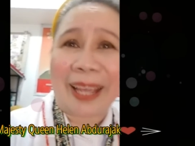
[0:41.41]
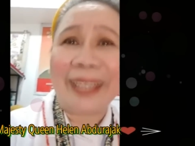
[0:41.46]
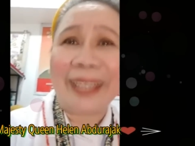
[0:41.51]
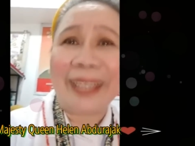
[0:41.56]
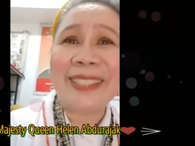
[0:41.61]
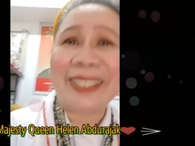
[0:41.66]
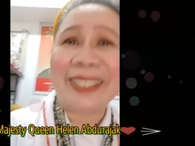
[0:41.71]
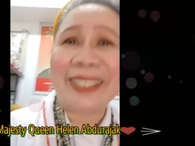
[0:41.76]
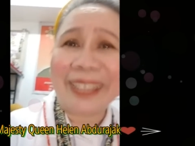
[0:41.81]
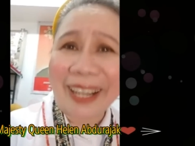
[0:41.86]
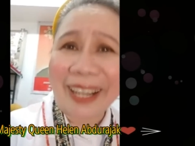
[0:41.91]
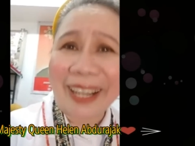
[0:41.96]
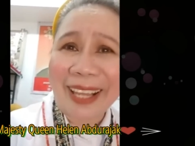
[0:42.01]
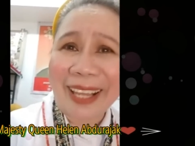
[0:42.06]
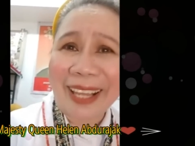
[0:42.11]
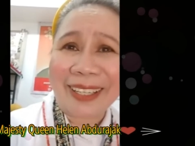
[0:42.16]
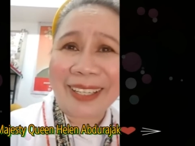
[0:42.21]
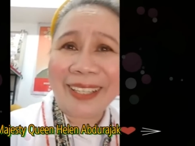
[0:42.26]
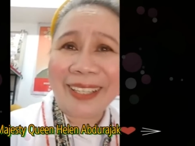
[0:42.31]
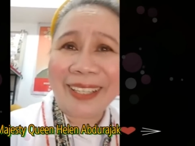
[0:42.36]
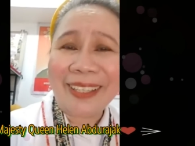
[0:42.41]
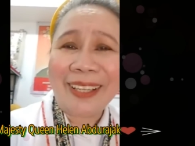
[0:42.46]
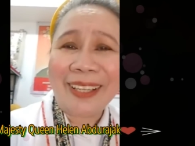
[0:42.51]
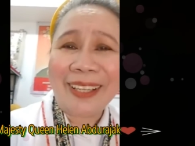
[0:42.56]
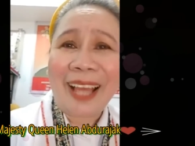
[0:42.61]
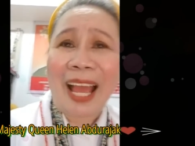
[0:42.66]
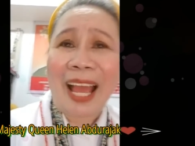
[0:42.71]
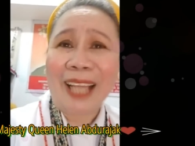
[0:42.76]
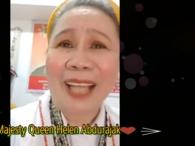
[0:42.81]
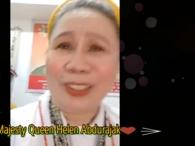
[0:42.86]
Maharlika
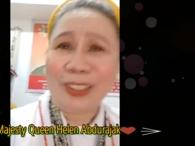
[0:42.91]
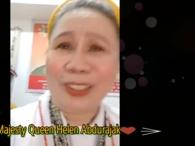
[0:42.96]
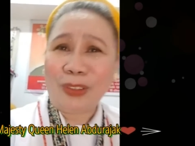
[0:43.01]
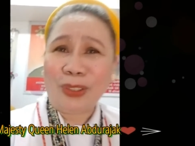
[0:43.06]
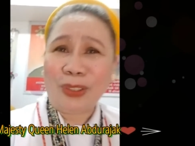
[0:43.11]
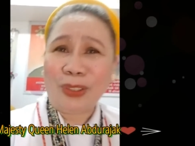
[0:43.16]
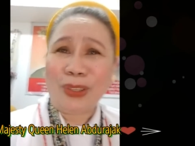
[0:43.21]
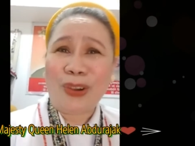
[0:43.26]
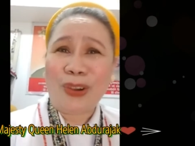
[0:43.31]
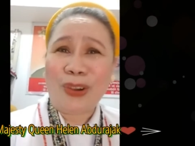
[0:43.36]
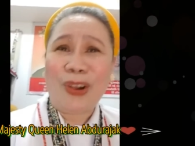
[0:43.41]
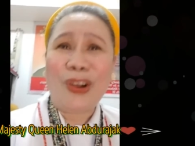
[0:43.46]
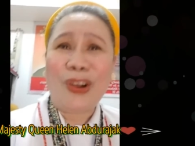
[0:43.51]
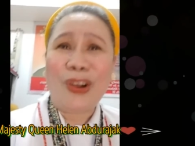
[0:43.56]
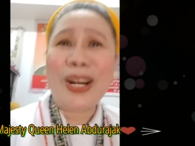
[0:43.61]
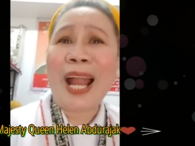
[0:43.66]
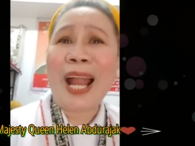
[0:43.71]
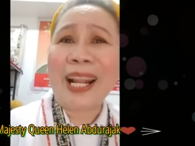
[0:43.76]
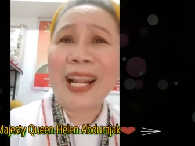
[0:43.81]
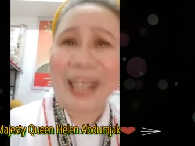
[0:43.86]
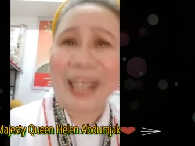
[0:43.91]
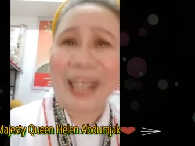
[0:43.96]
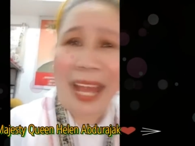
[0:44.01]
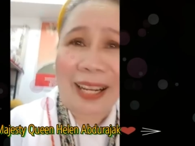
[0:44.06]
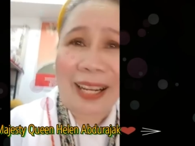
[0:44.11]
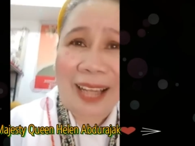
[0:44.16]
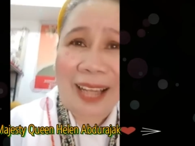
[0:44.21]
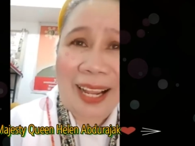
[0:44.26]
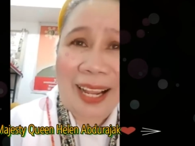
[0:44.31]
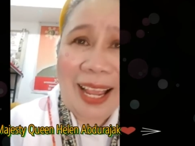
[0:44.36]
Kingdom of God
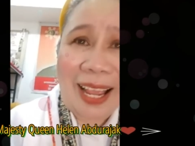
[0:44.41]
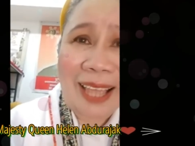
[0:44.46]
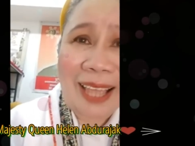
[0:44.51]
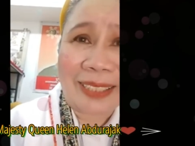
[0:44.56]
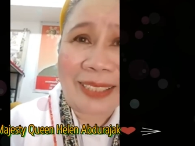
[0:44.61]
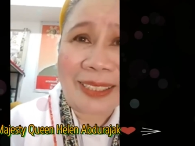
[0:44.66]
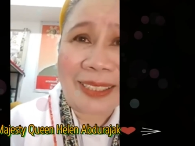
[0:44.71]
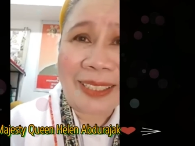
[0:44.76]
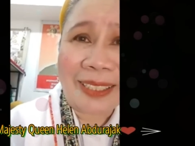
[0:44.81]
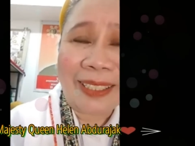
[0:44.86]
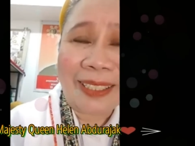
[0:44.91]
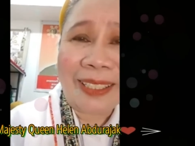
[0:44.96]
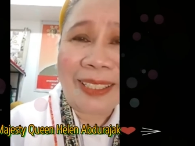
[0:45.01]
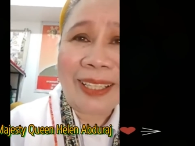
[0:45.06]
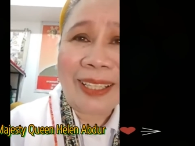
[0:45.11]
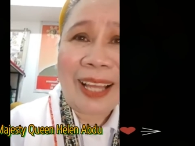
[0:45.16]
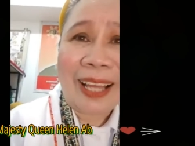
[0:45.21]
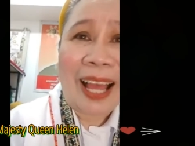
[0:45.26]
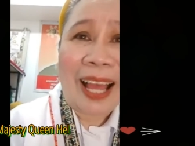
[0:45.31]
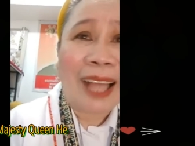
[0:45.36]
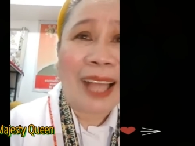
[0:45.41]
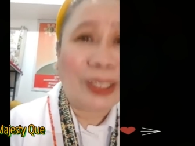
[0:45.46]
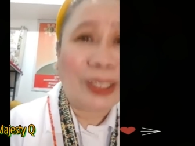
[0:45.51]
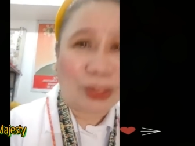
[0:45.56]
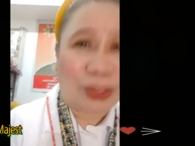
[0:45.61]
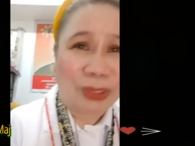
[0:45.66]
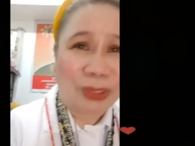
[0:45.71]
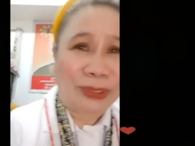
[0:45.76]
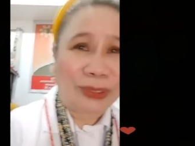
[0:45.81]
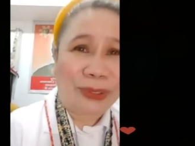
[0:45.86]
diyan sa
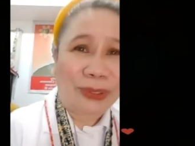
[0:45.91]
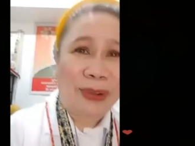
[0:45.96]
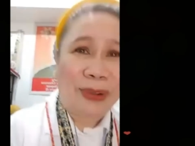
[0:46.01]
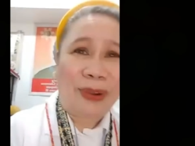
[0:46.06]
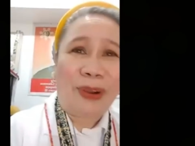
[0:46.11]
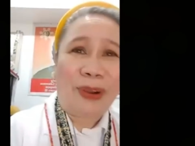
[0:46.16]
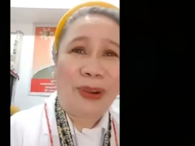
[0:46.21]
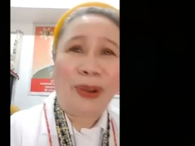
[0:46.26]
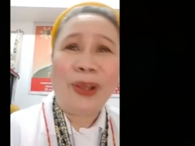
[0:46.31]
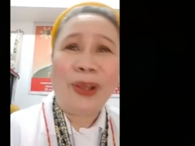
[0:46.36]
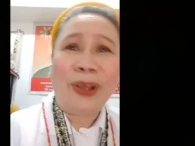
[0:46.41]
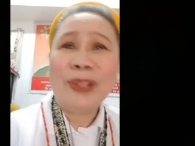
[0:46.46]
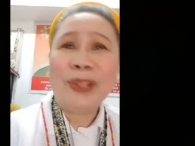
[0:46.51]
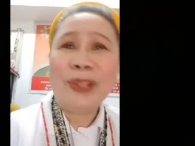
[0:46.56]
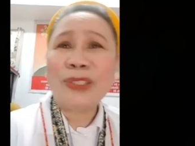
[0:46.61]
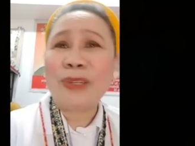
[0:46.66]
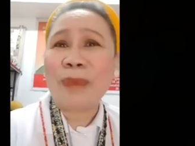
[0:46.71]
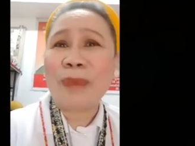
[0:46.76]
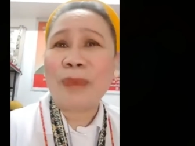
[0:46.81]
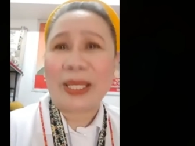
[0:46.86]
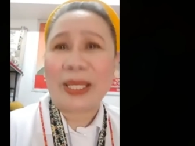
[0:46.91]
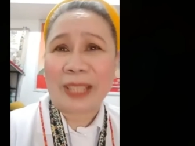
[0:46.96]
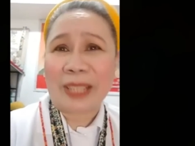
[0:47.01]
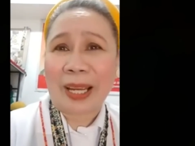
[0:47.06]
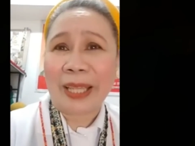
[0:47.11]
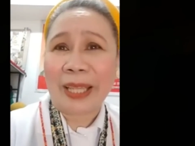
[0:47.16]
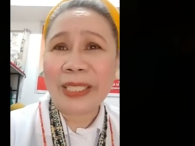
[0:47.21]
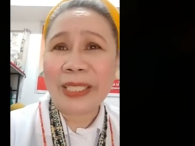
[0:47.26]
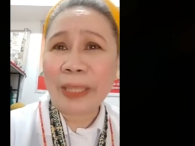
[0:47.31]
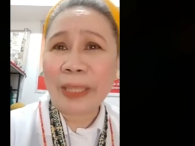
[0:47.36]
siyudad sa araw,
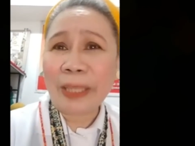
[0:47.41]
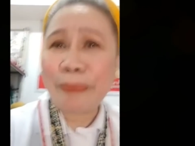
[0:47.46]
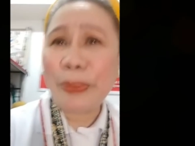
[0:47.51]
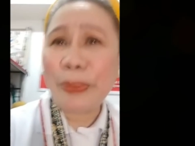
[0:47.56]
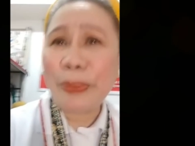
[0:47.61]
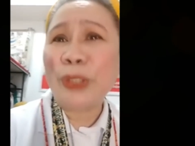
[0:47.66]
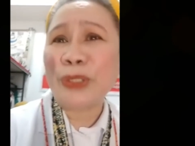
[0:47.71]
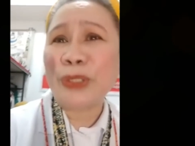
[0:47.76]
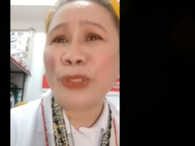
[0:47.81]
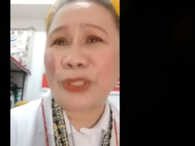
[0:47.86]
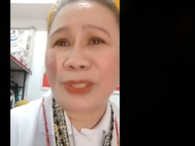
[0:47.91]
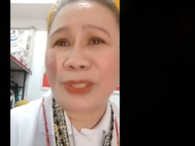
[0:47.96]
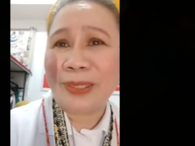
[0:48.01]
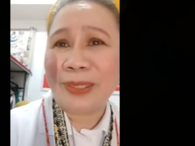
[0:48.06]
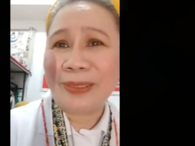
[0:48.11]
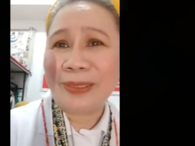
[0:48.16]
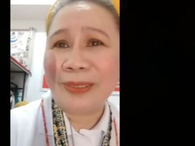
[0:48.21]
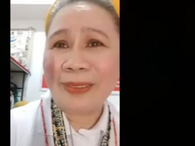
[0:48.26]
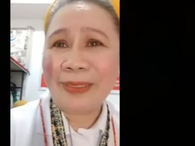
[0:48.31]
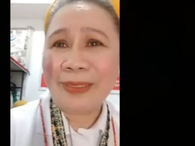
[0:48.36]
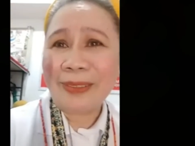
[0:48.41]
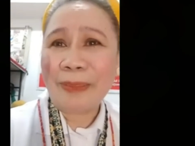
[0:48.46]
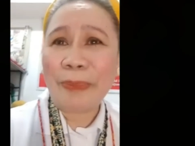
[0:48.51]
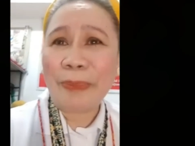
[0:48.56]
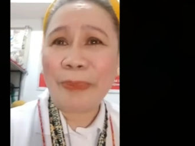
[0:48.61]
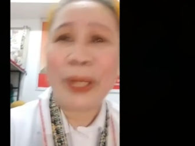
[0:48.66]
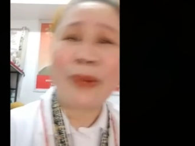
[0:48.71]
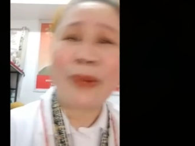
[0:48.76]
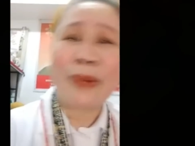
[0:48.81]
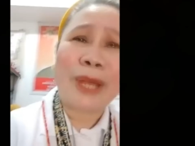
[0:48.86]
Biringan
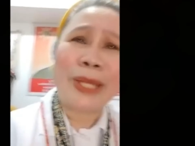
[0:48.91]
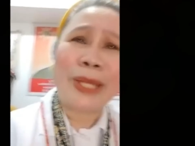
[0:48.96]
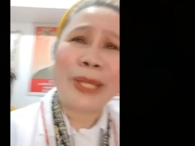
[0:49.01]
City.